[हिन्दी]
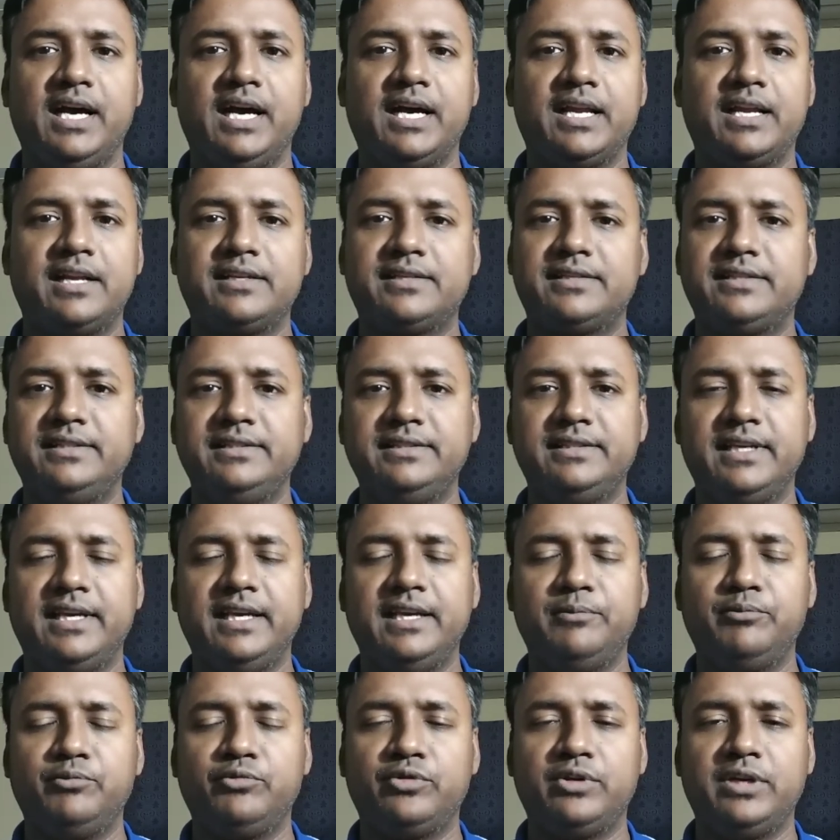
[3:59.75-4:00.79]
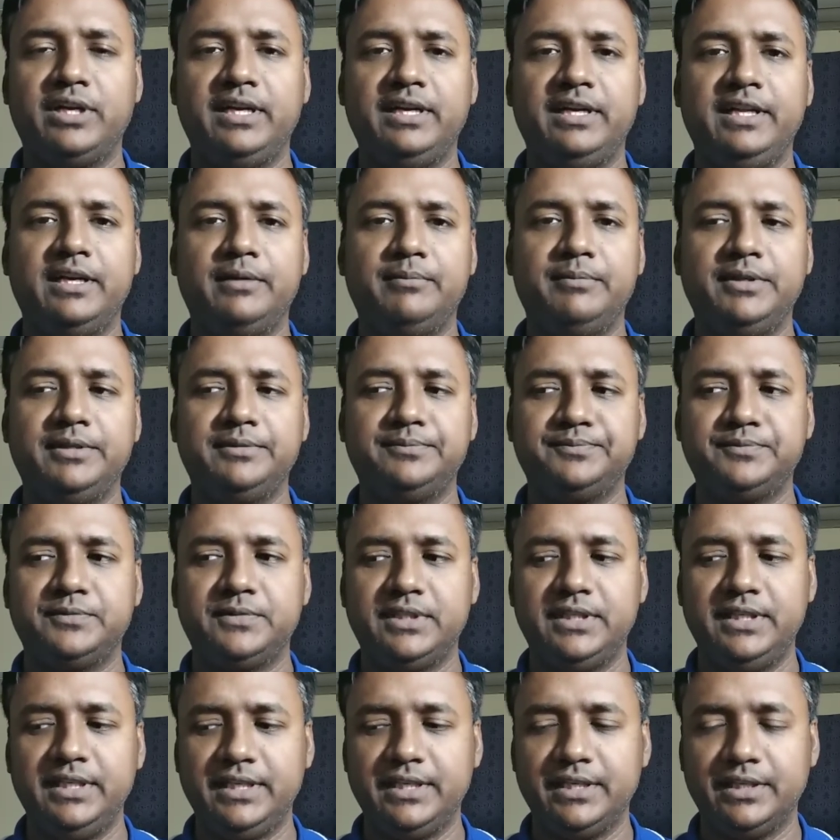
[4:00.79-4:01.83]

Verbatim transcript: आरआरसी है पूरा इंडिया में ठीक